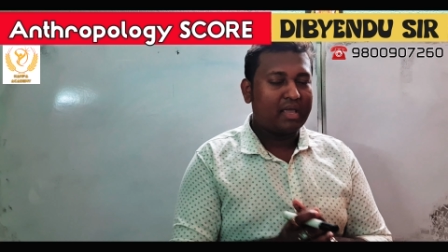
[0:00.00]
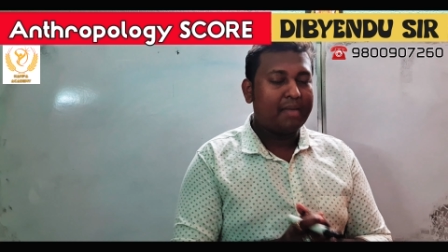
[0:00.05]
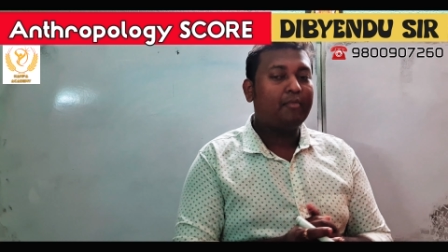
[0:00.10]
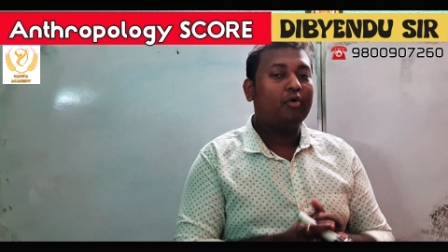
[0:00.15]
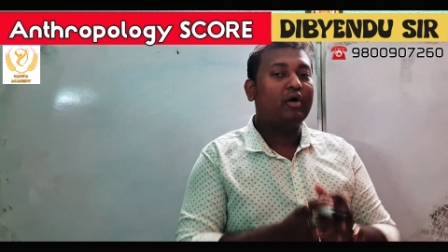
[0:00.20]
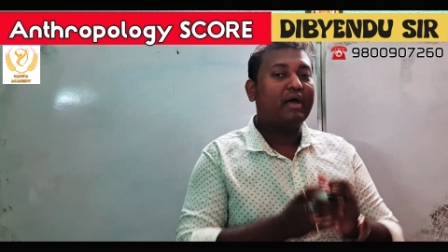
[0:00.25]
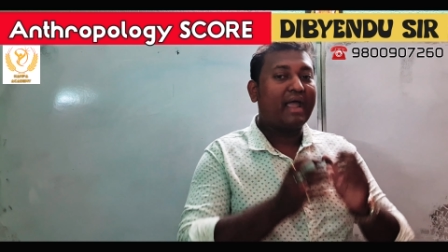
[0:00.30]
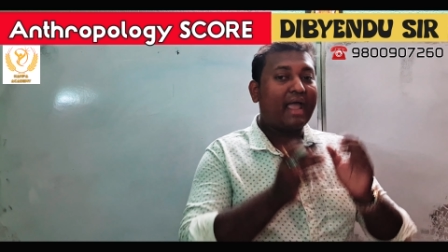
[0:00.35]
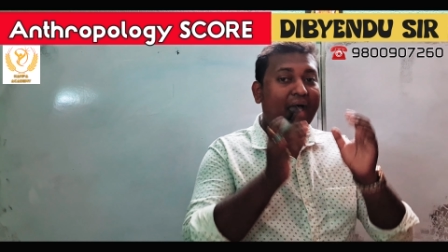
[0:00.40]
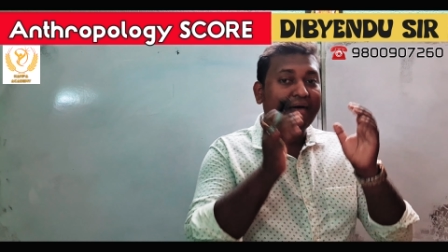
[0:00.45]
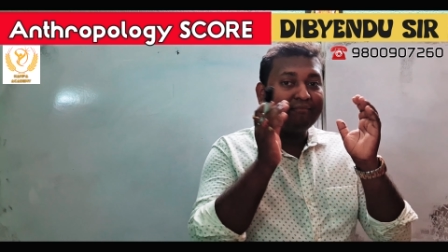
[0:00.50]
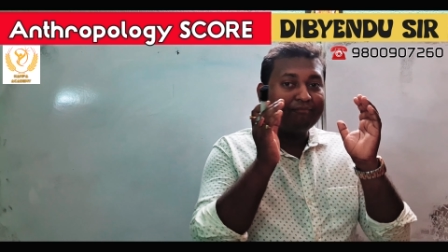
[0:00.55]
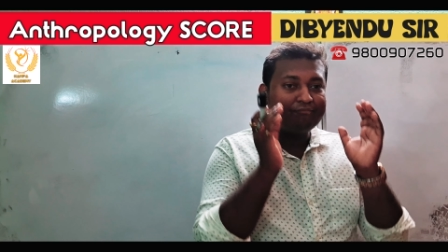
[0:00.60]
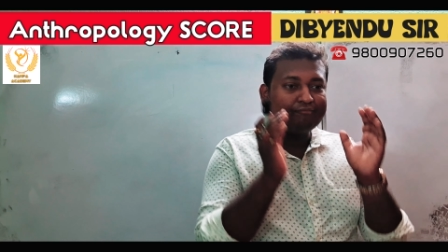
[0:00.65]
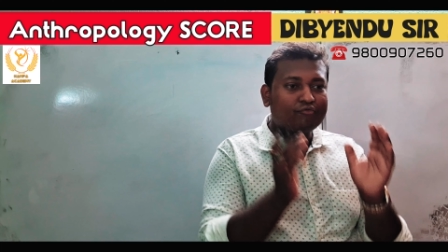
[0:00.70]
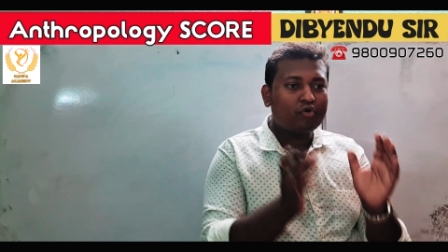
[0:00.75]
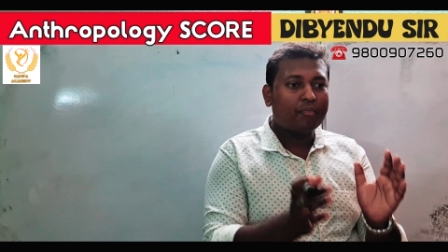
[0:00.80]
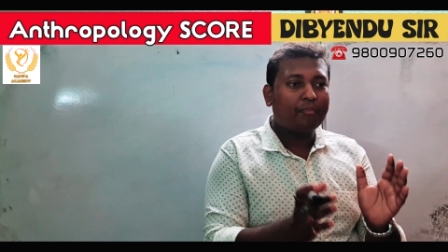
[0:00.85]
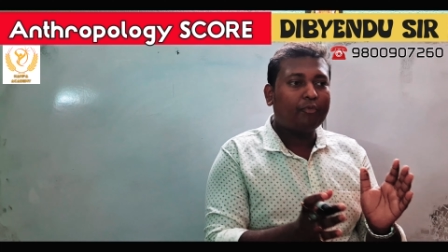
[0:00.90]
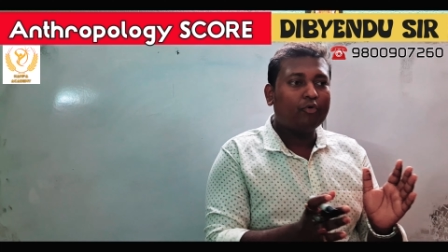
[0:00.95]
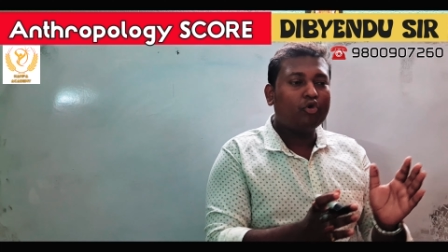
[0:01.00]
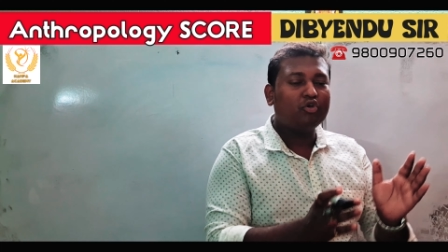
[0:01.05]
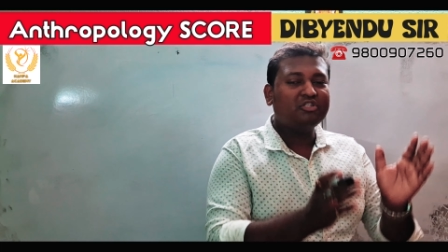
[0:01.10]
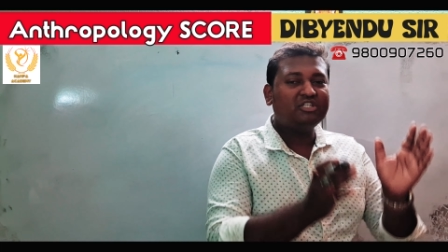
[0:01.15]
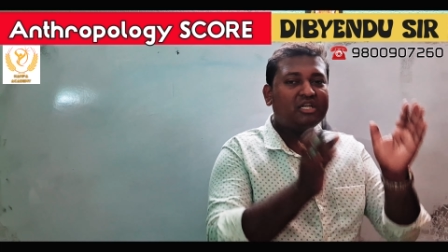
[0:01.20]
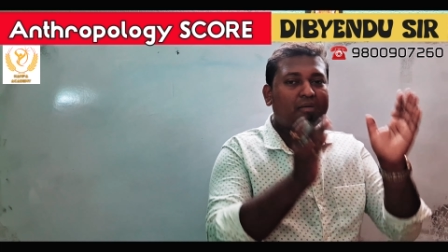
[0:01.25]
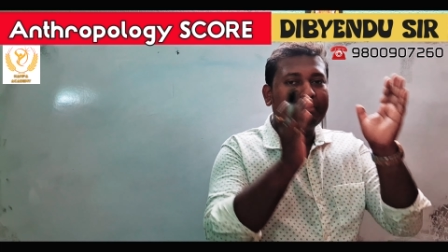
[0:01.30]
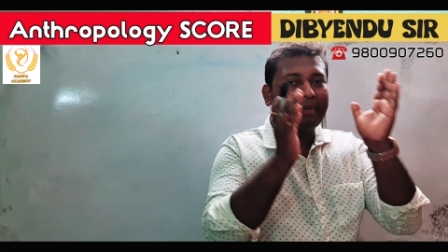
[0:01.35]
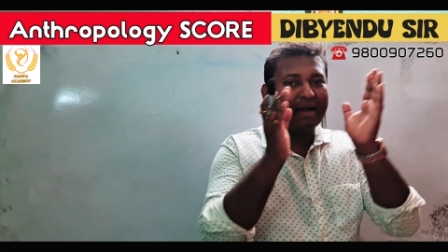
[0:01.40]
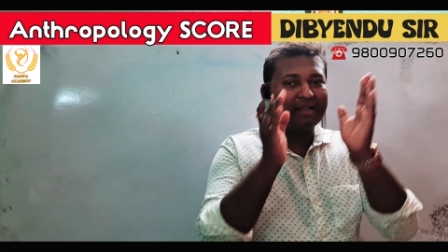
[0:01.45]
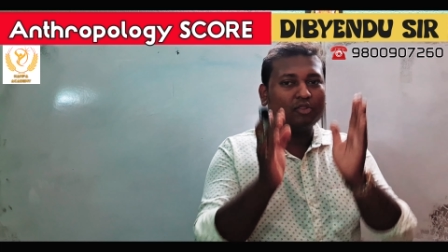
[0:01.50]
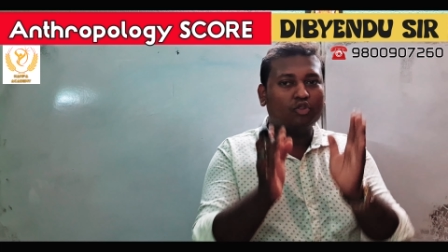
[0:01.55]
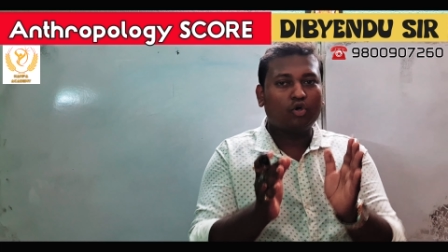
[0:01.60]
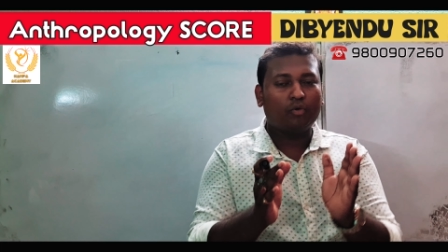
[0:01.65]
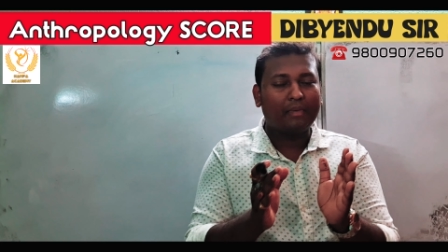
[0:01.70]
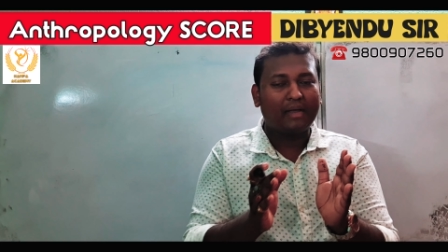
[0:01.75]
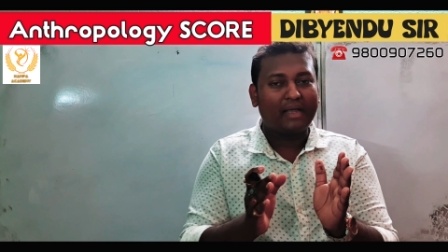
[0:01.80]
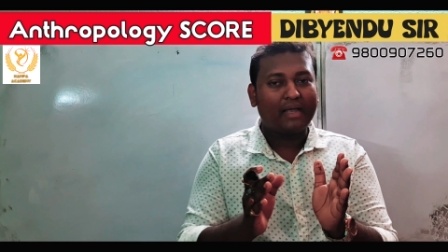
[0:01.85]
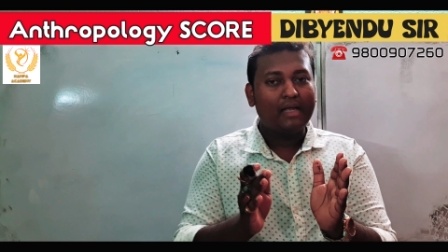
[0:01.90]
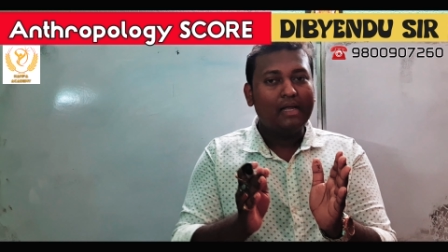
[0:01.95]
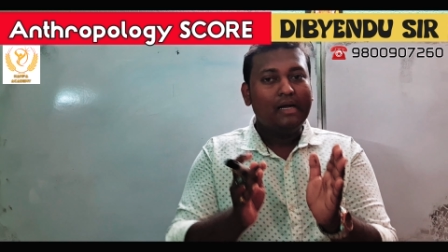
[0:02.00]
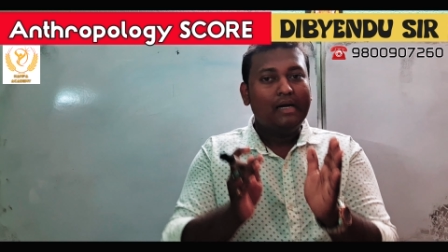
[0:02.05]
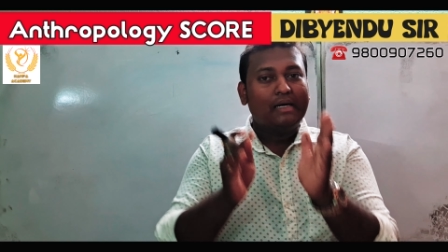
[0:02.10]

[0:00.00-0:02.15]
এবং অ্যান্থ্রোপোলজির মাধ্যমে